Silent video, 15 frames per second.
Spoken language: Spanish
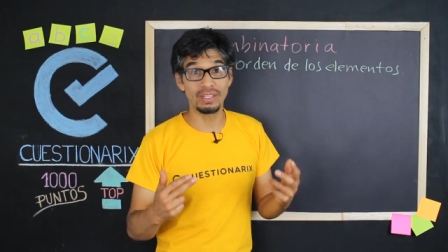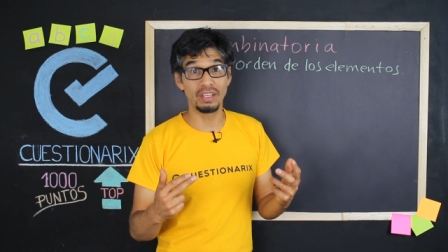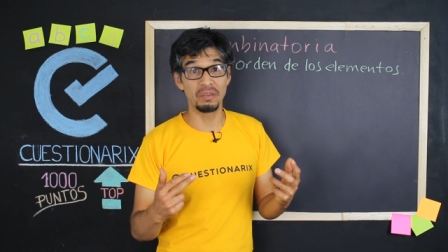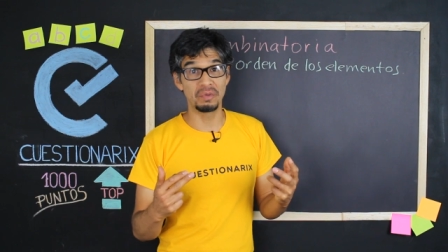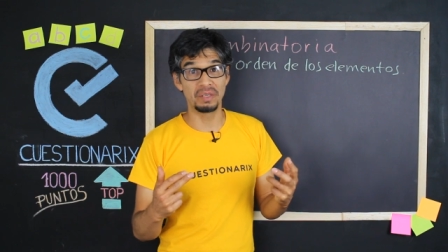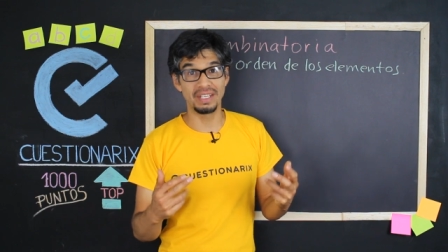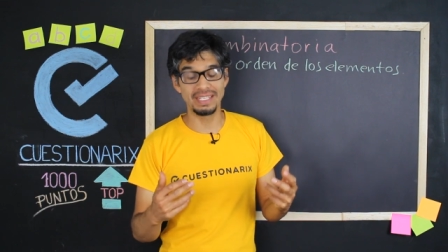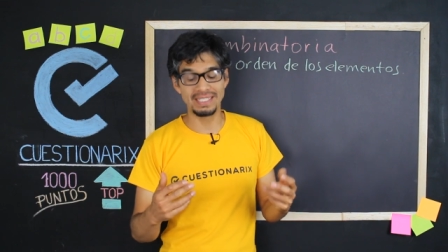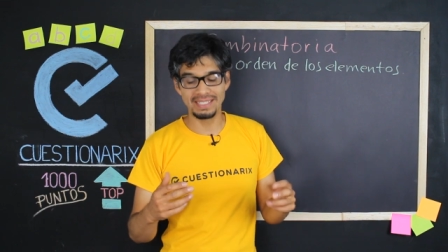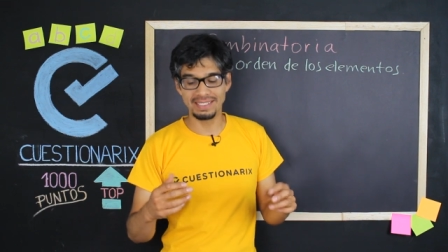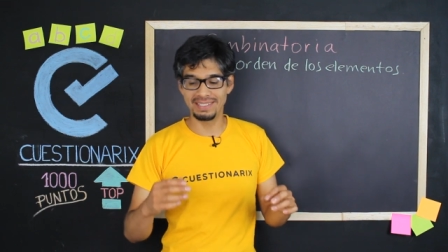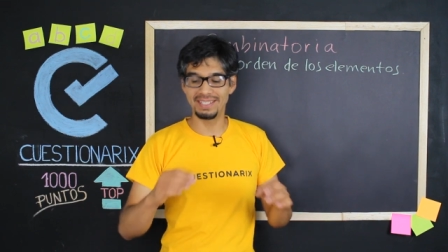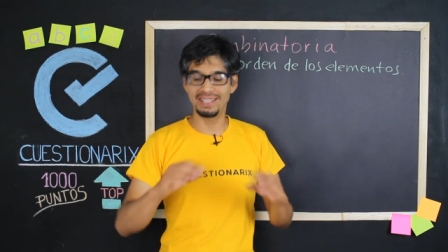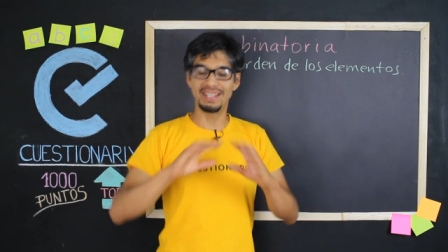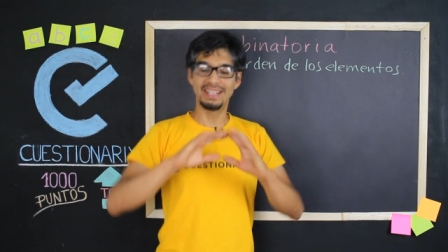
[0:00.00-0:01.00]
al tema, es
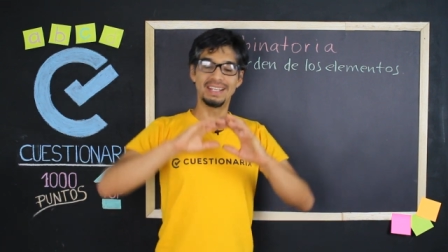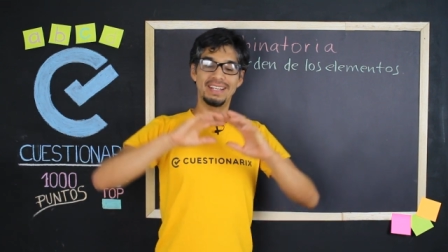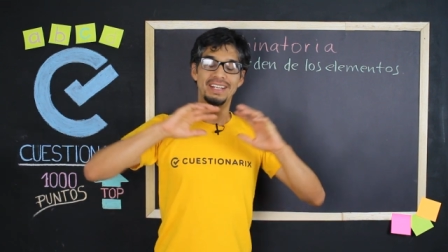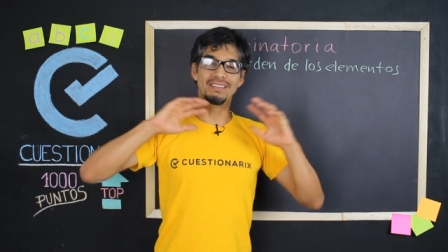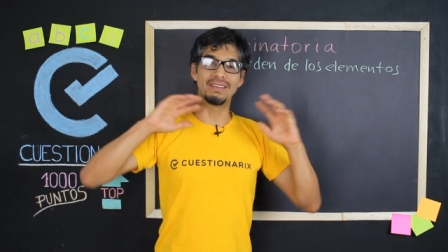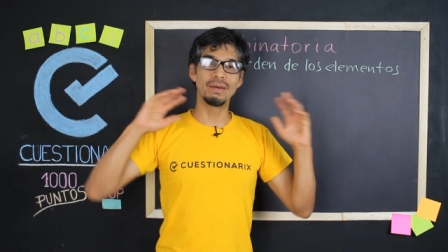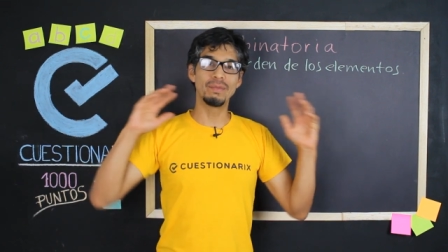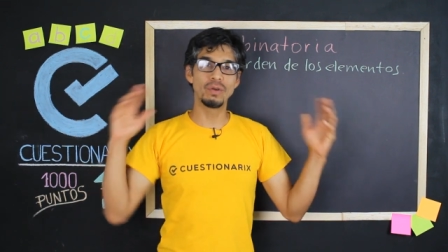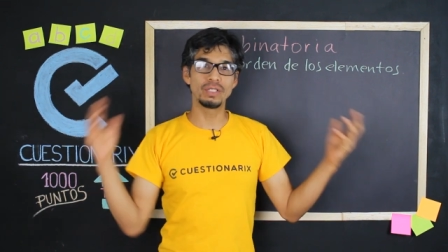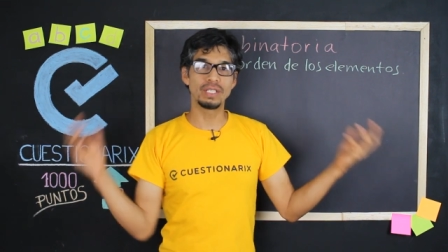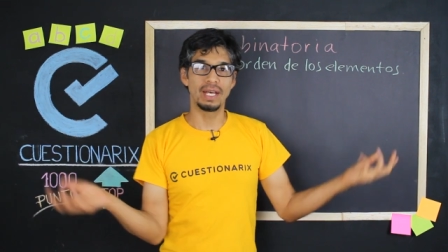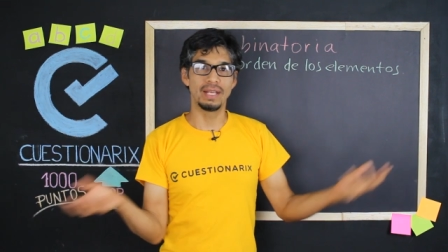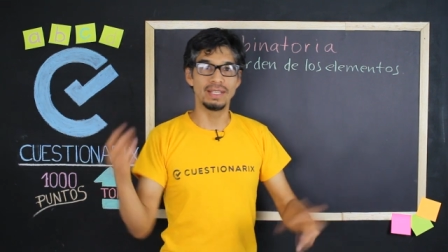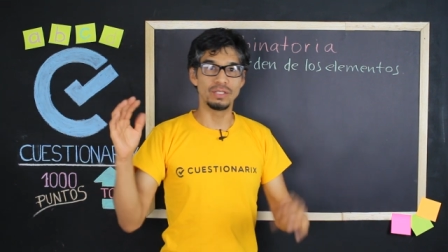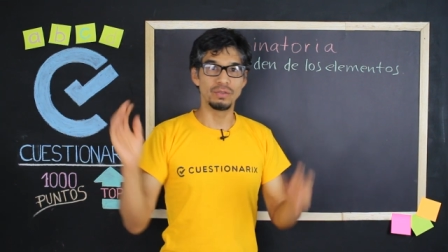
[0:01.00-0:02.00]
decir, le
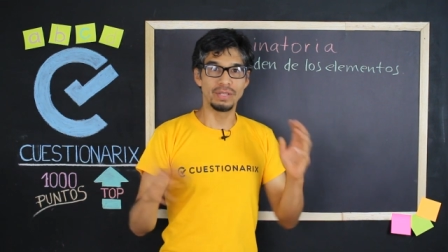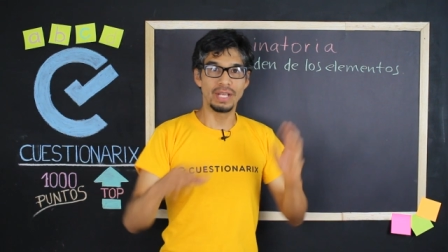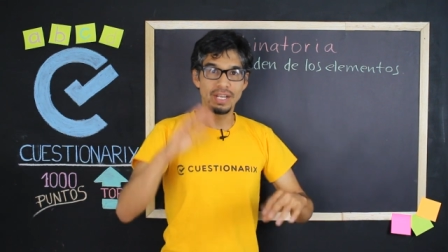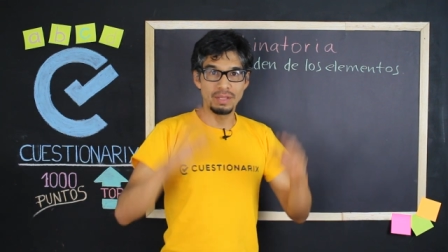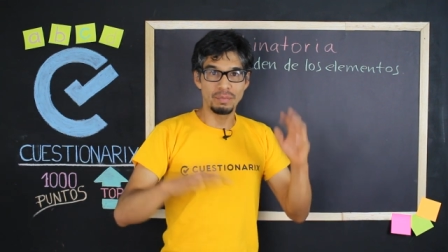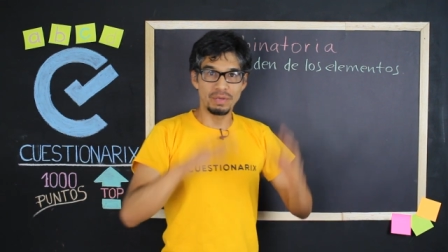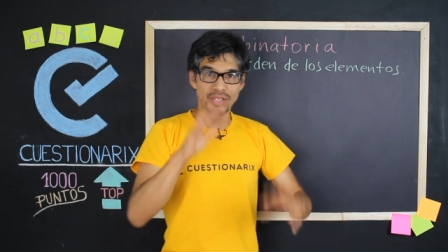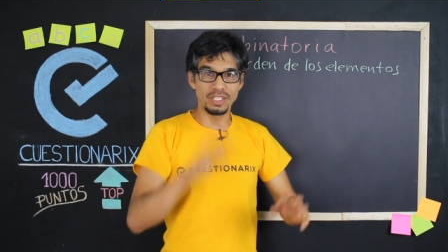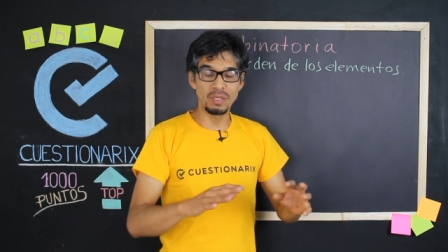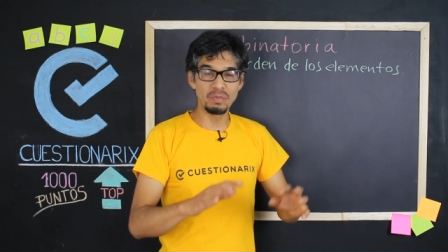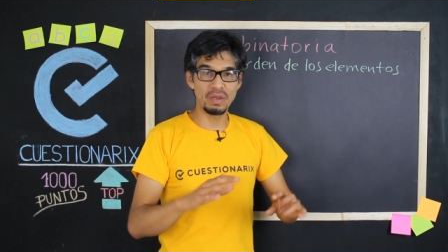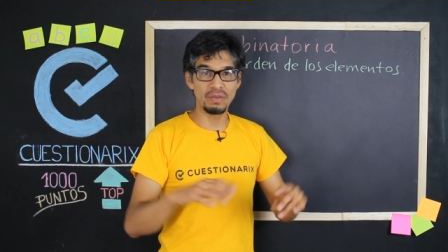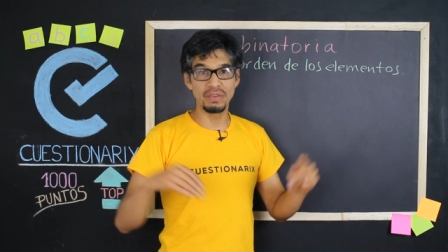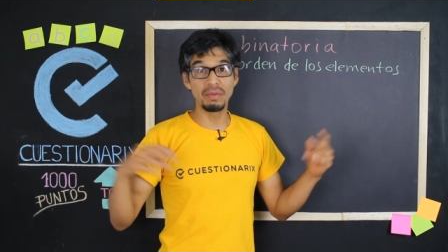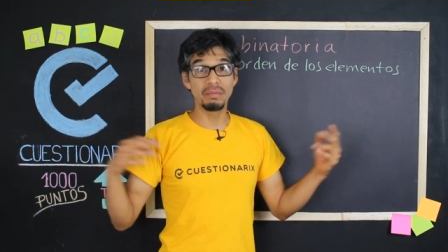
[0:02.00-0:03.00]
vamos a desnudar de
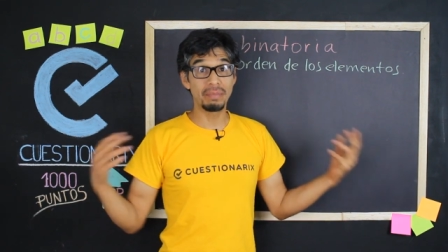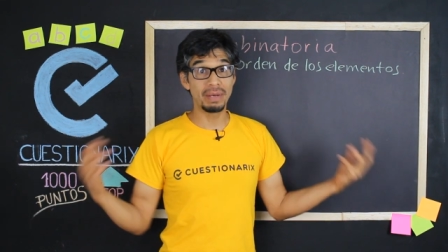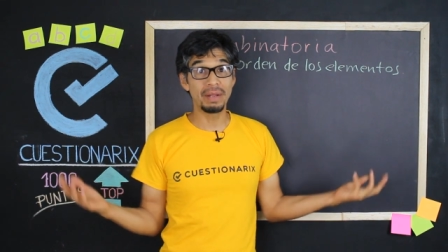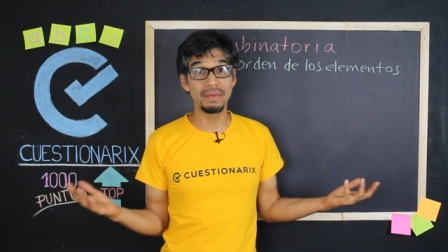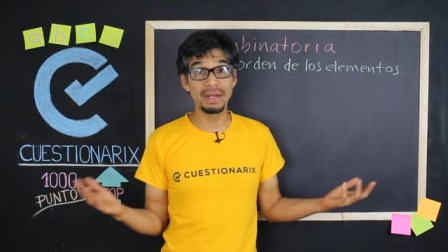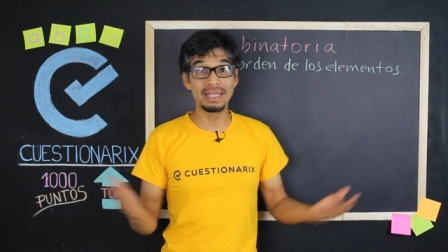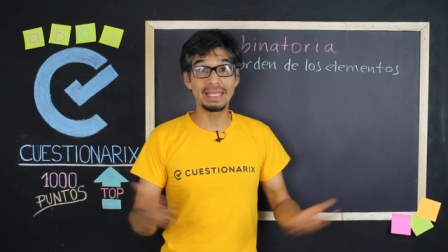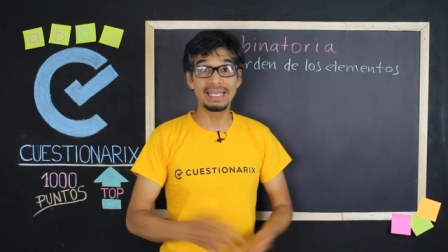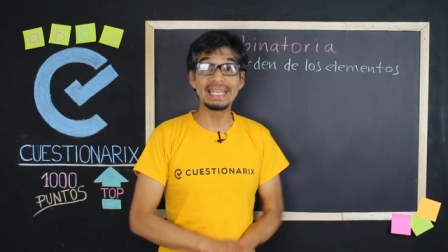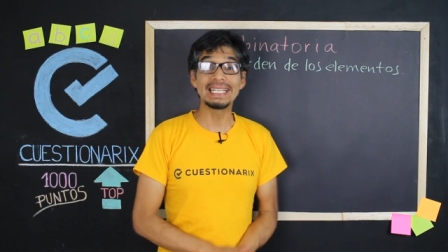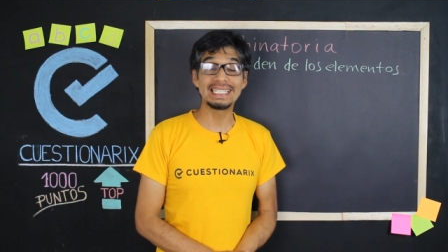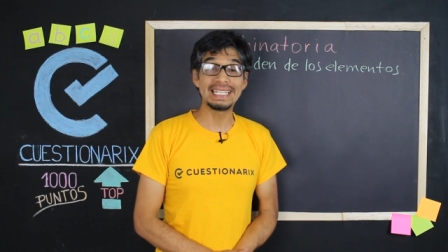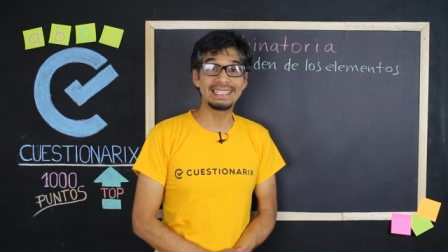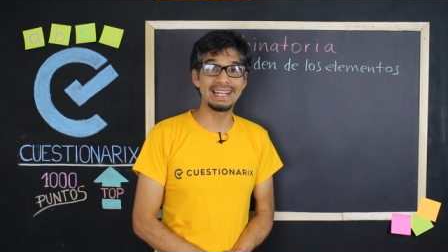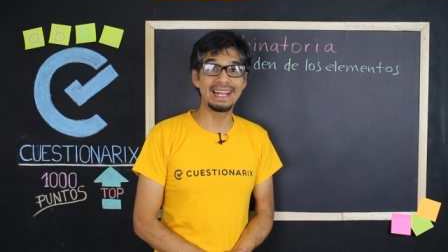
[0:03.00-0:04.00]
principio a fin para ver de
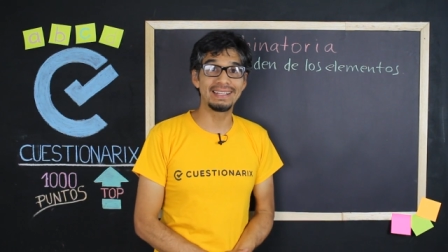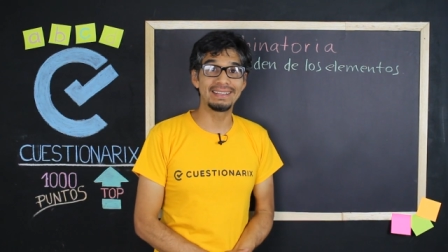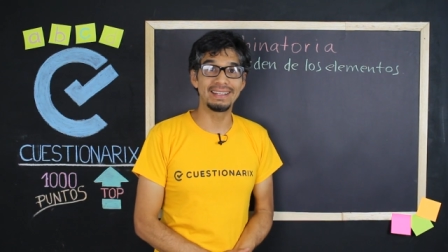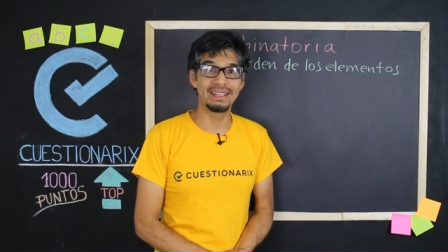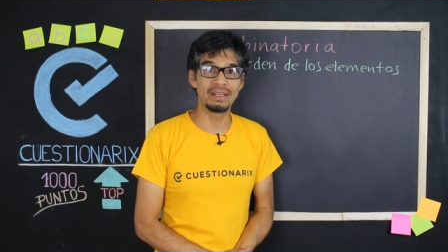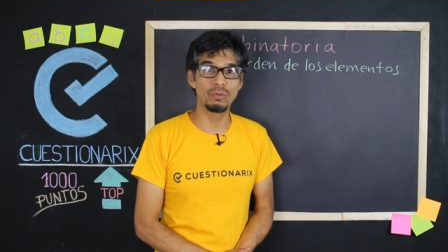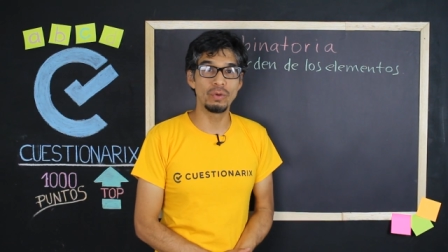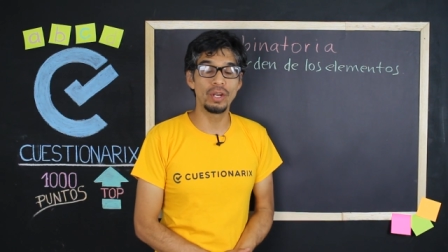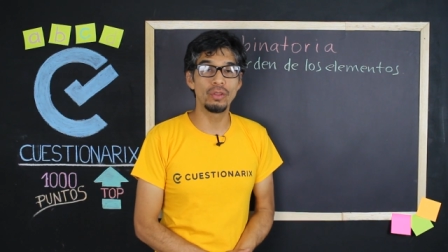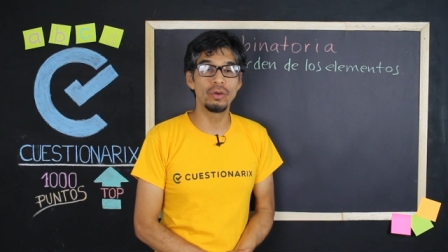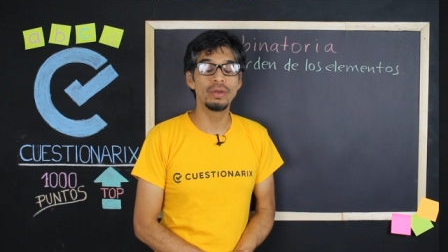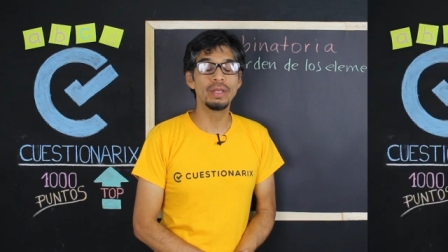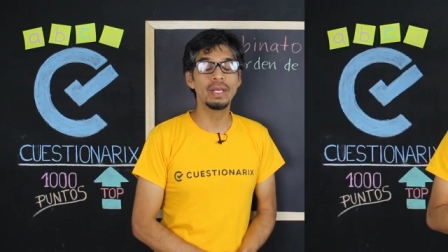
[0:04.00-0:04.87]
qué se trata, ¿de acuerdo?